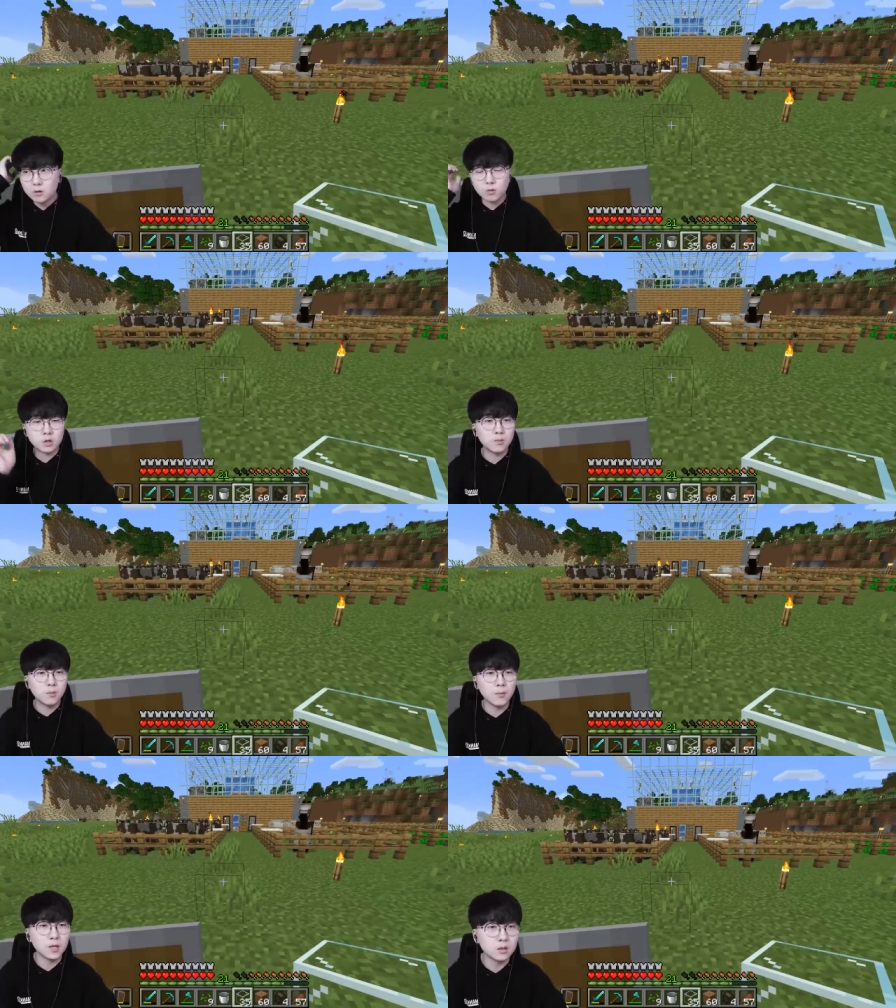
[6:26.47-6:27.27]
왜
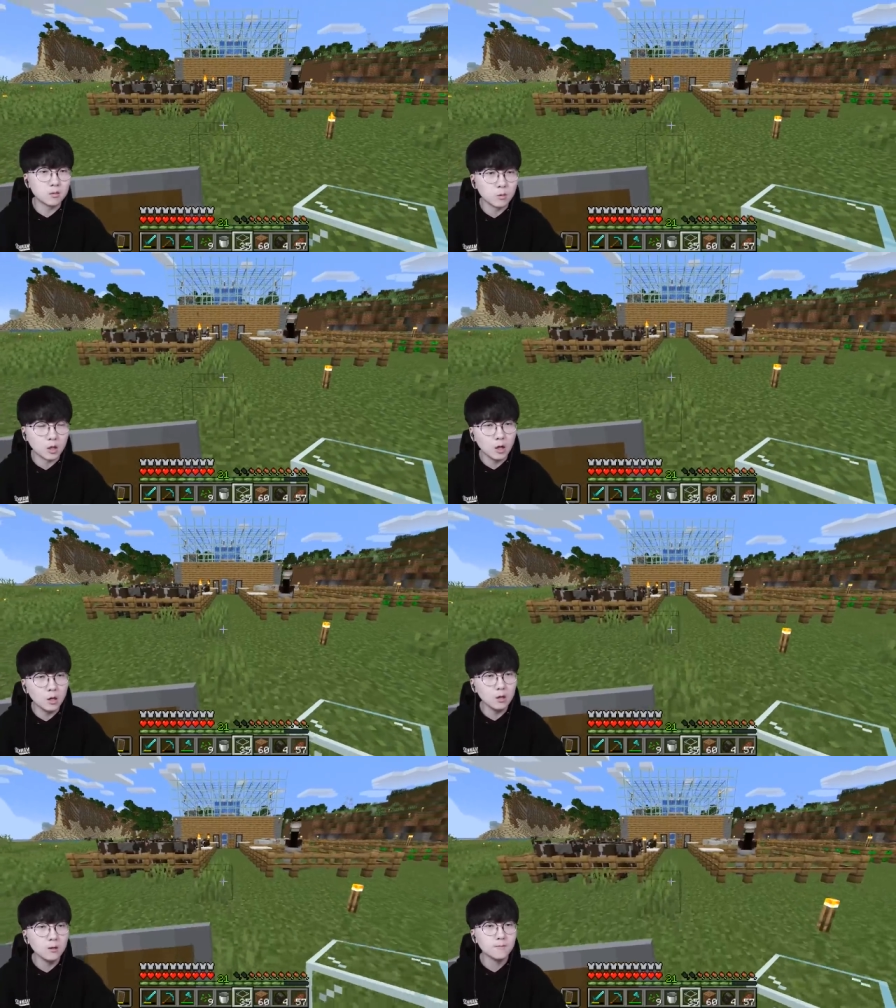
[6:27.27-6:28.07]
집에만 있습니까?
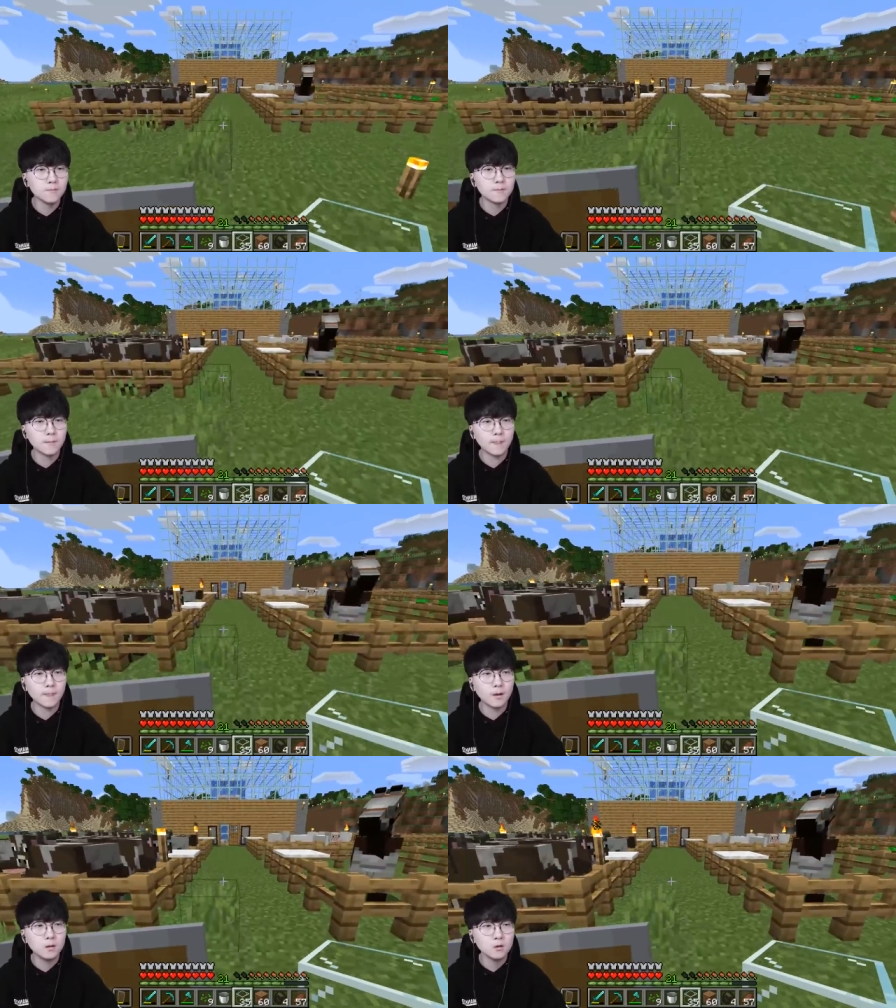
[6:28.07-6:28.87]

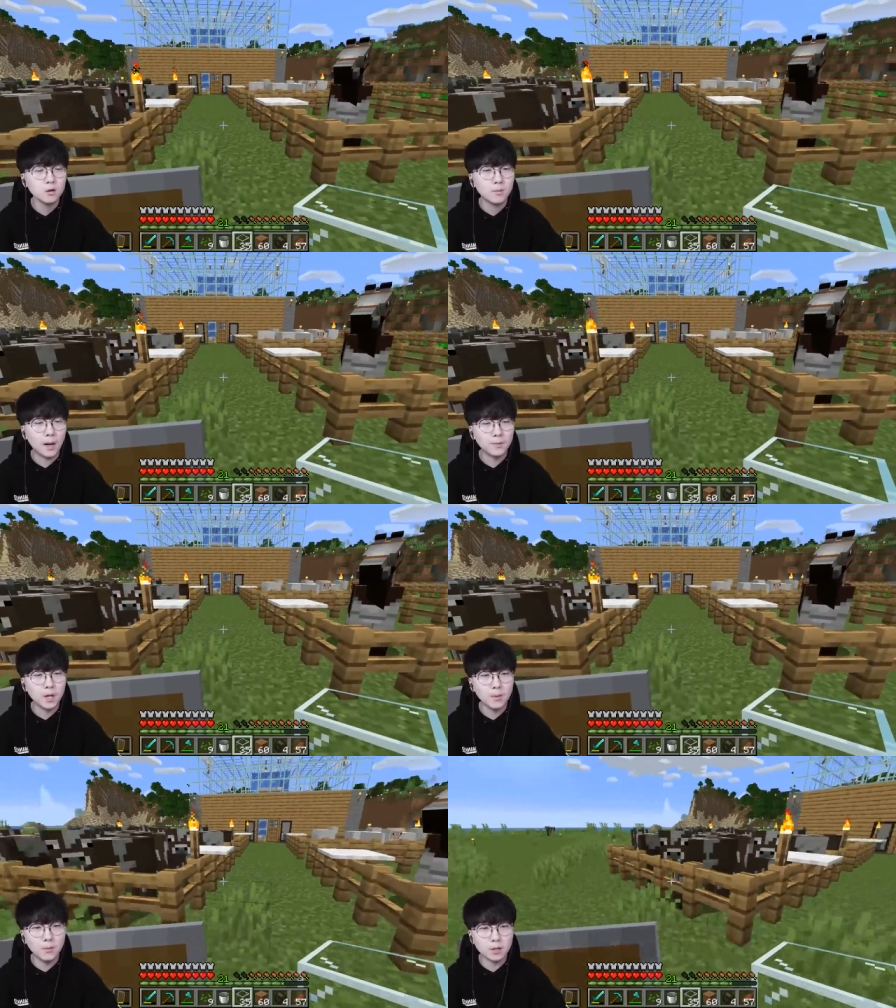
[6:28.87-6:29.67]

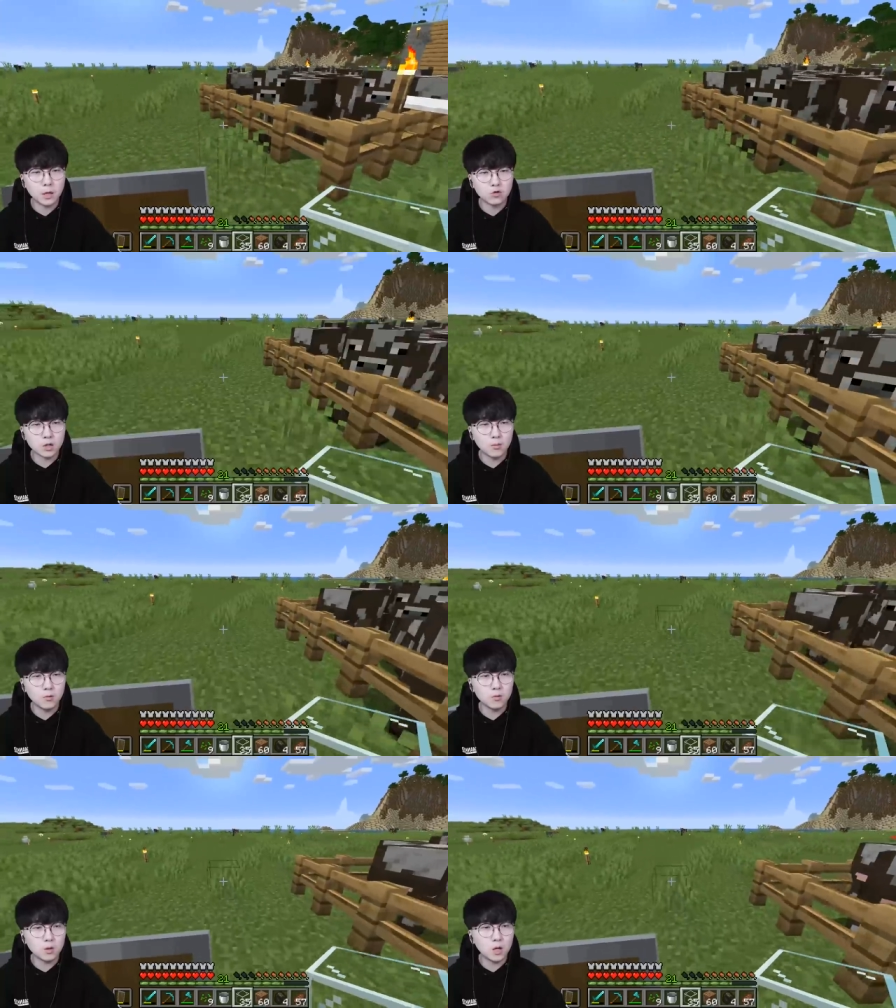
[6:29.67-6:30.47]
담댐 한번 나중에
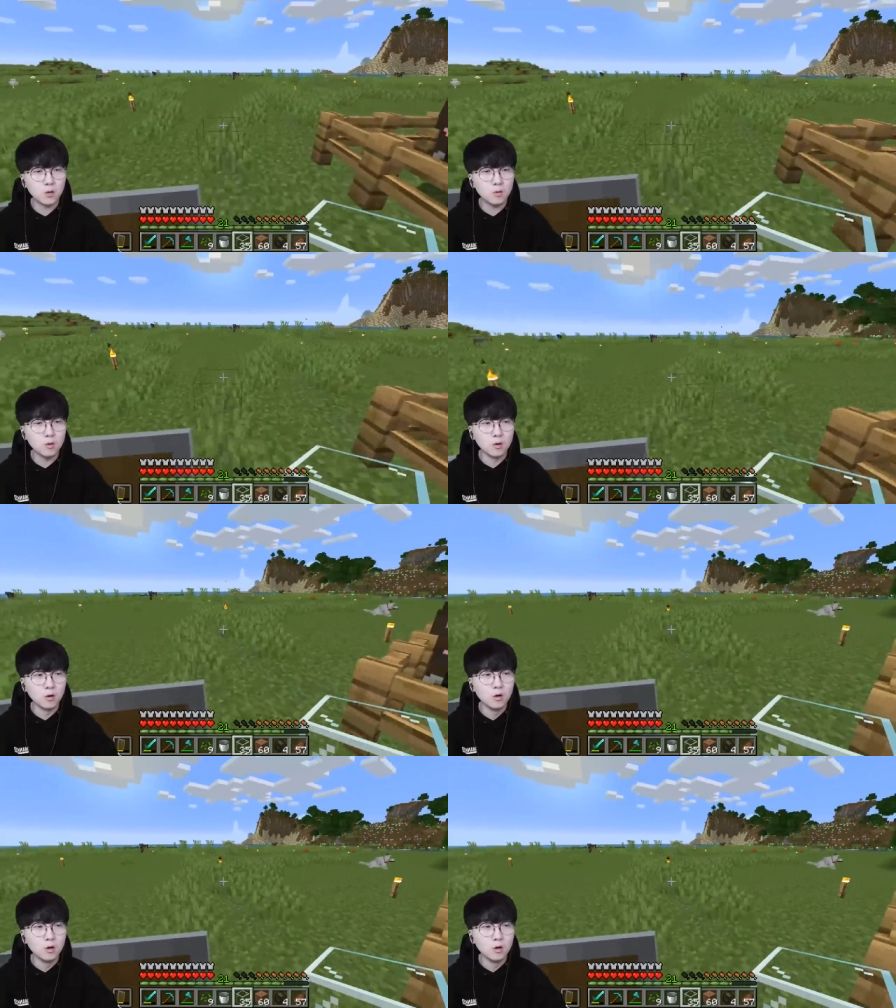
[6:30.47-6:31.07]
잡아보도록 하고